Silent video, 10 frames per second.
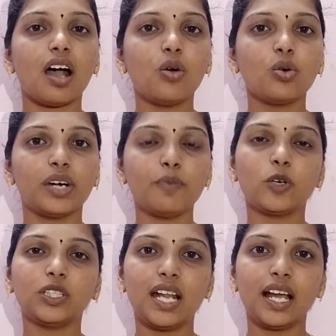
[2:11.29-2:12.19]
அவங்களுடைய
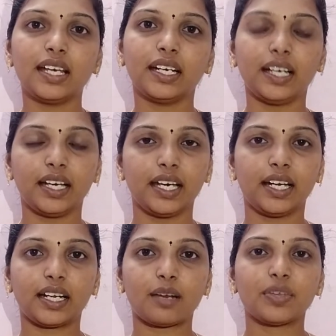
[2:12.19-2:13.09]
முதலாளிக்கிட்ட
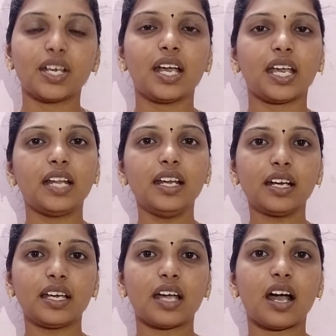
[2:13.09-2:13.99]
கேட்குறாரு
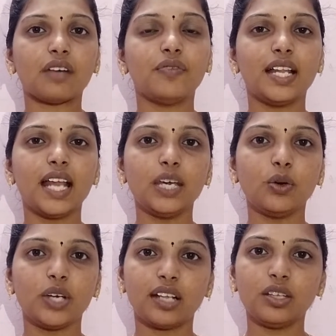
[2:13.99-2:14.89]
என்னங்கய்யா விலை
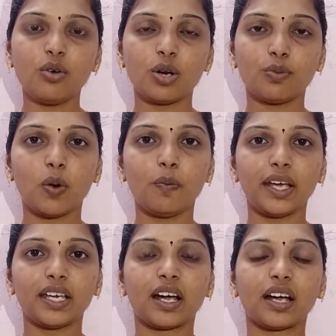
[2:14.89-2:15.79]
உயர்ந்த ஒரு
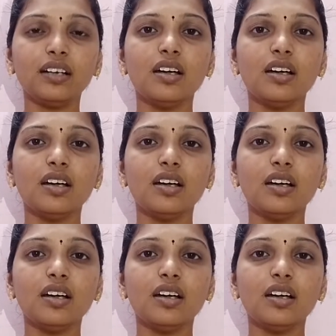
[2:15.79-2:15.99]
பொம்மையா